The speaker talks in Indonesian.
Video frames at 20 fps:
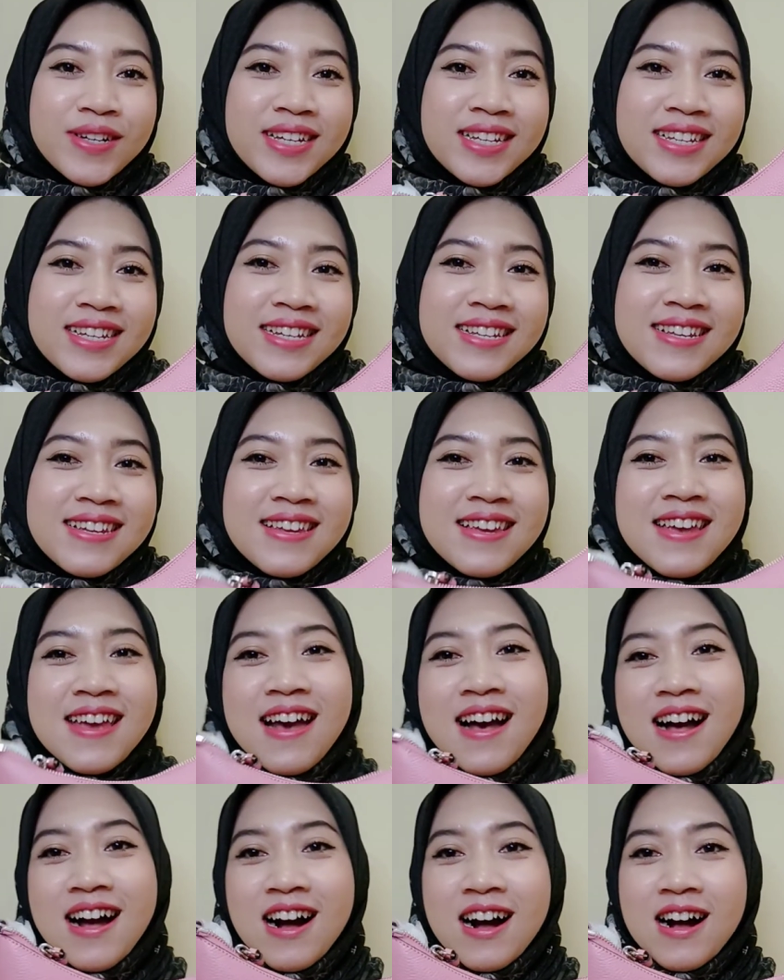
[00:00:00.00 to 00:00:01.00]
ini
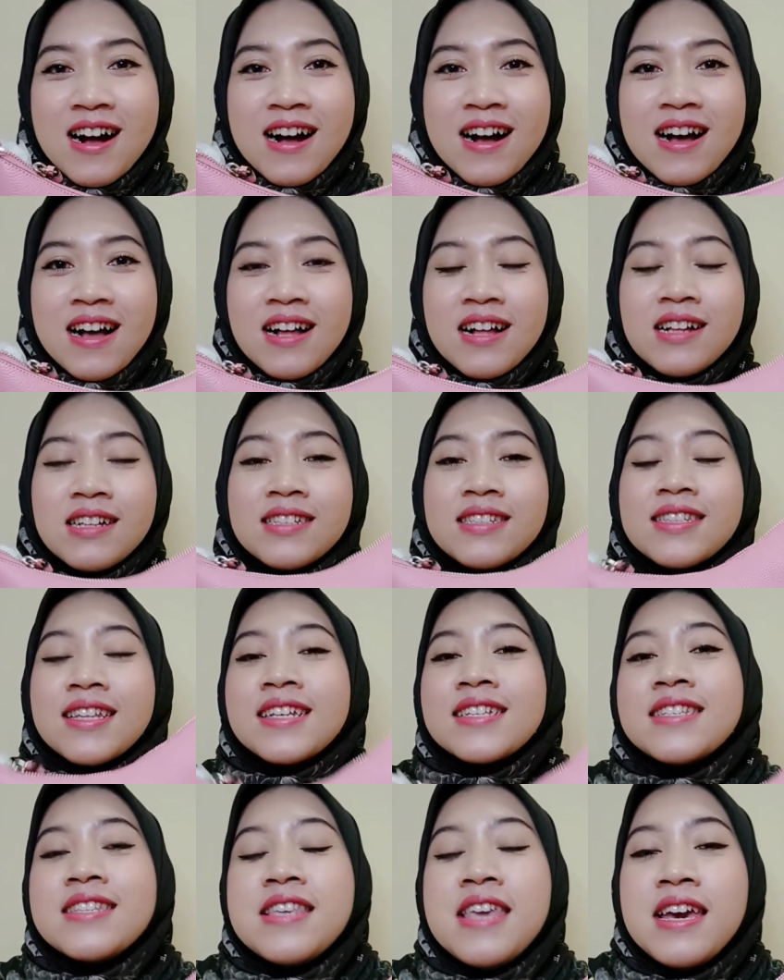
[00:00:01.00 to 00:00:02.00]
dia
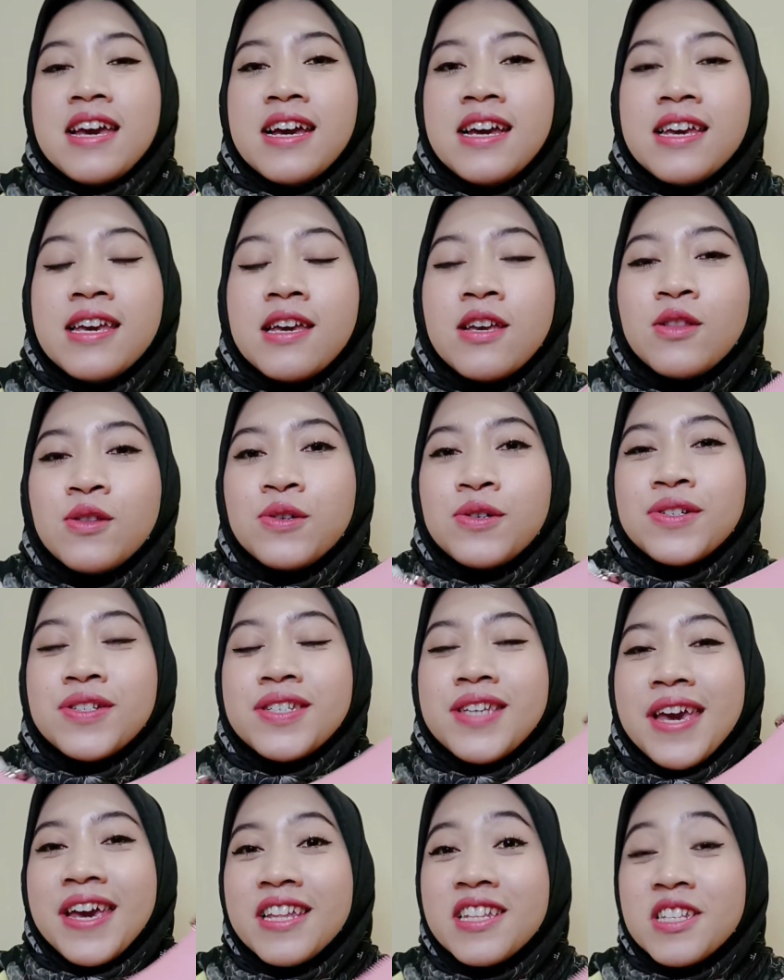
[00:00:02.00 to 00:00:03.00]
tasnya yaitu
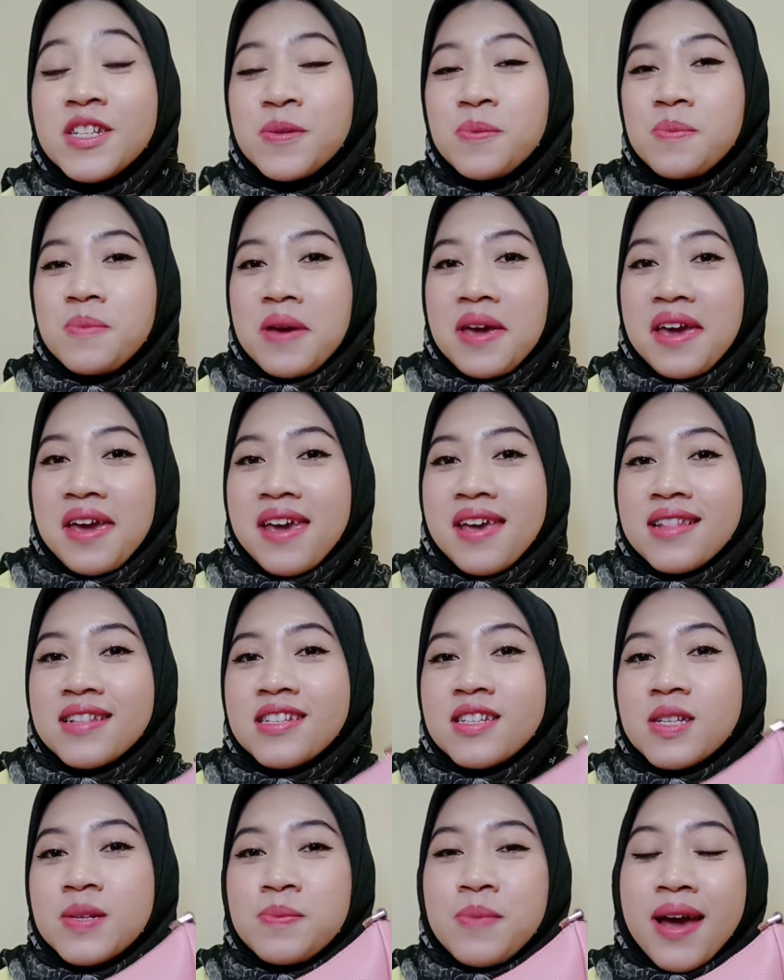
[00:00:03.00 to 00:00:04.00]
Cat
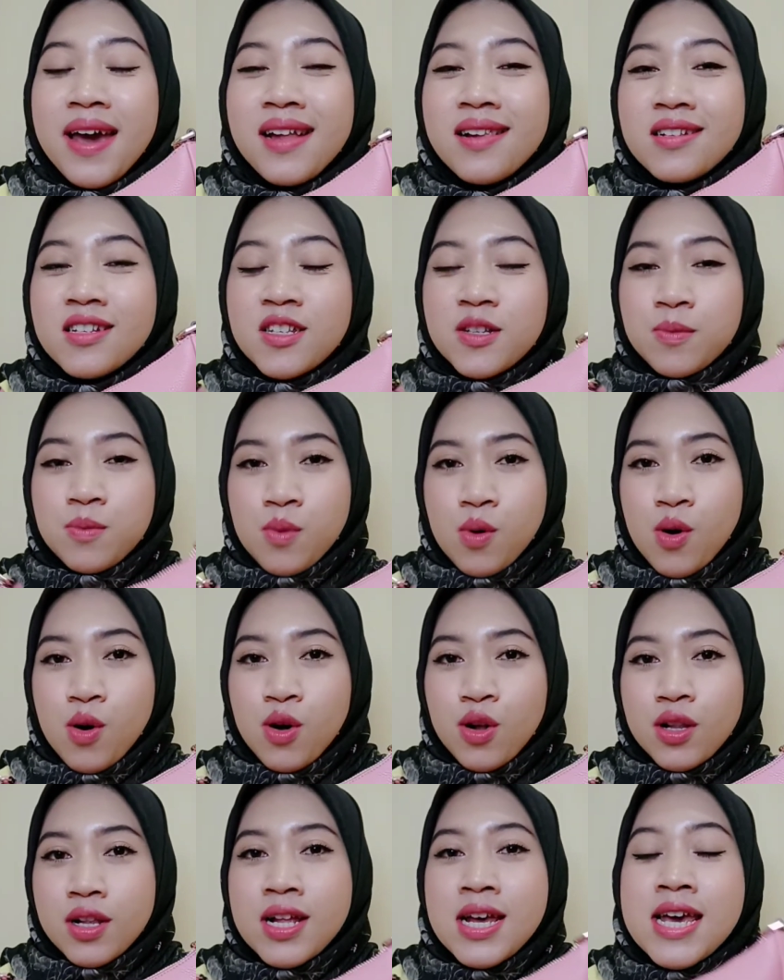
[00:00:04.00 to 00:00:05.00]
Spade Smile
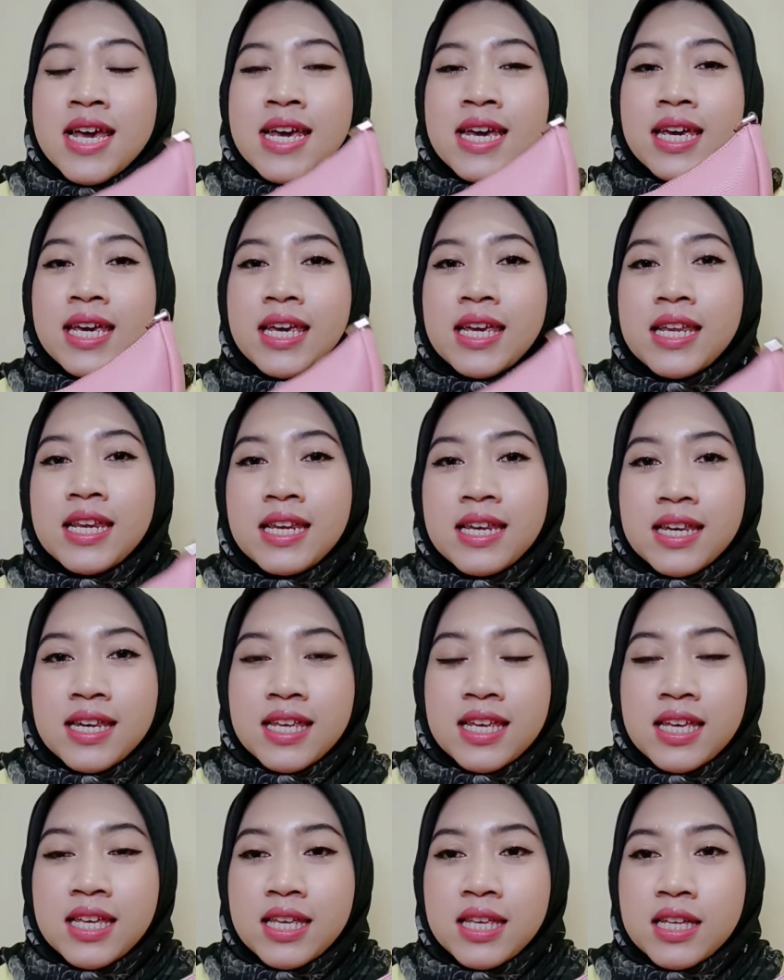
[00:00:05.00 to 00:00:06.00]
Small.
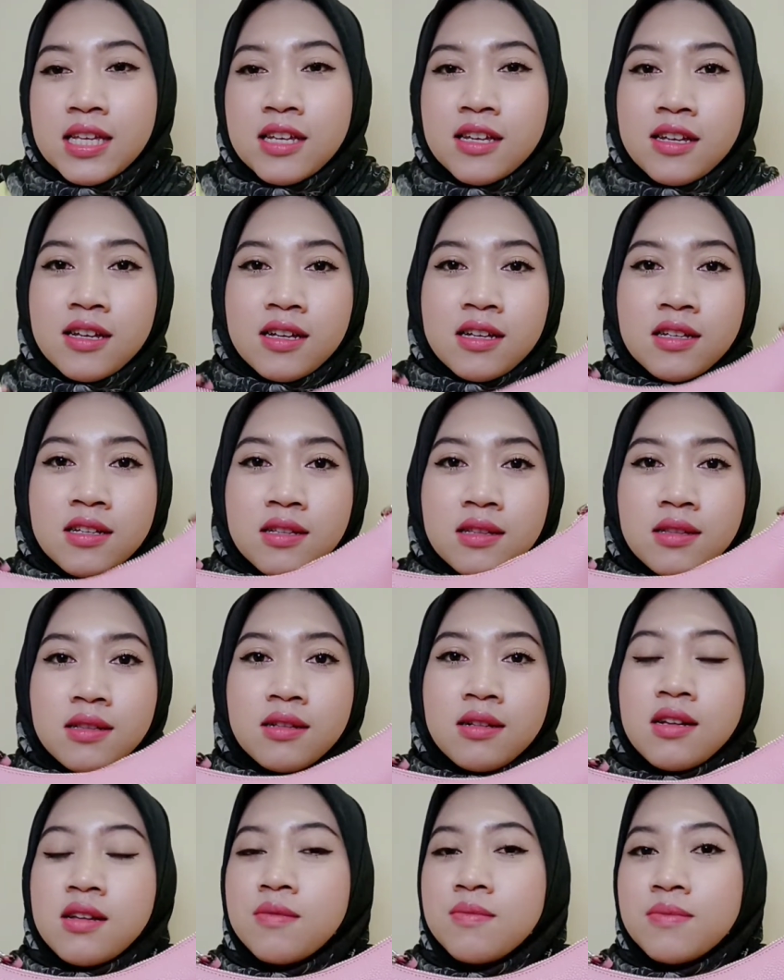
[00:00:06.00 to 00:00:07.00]
Ini
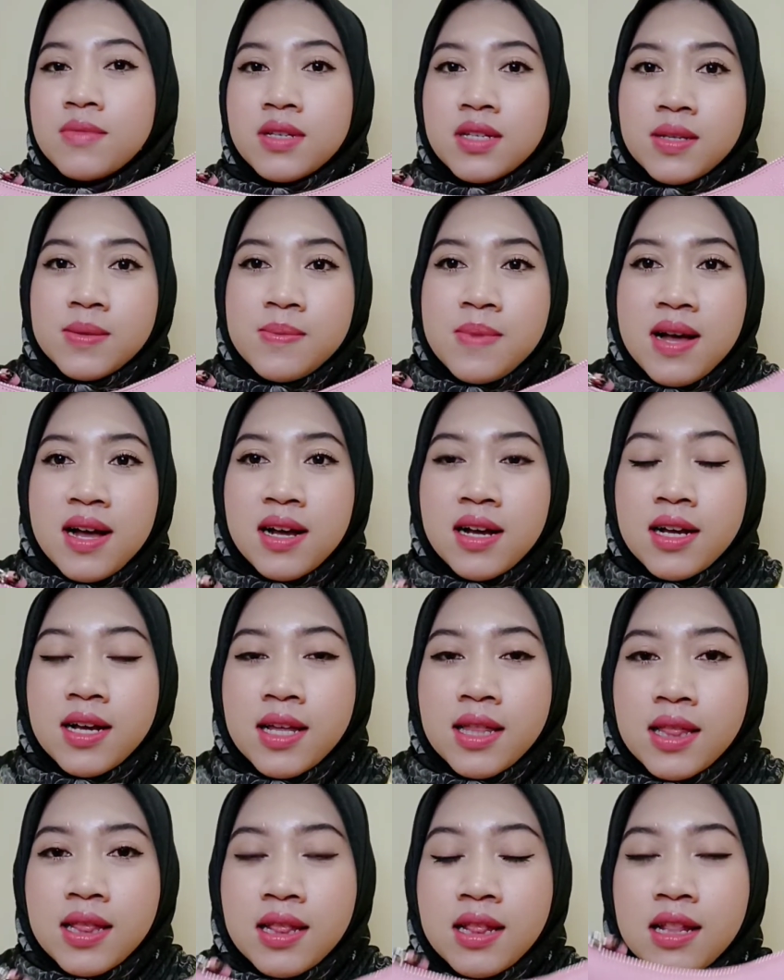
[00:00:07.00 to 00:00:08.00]
gemes
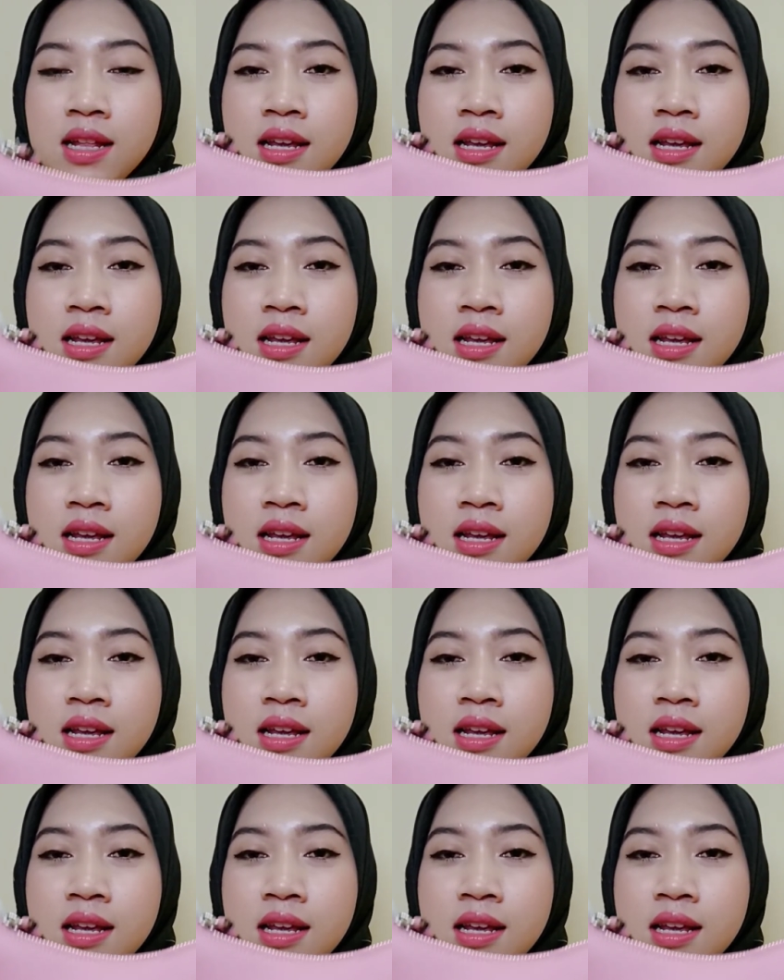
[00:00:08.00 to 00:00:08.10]
banget.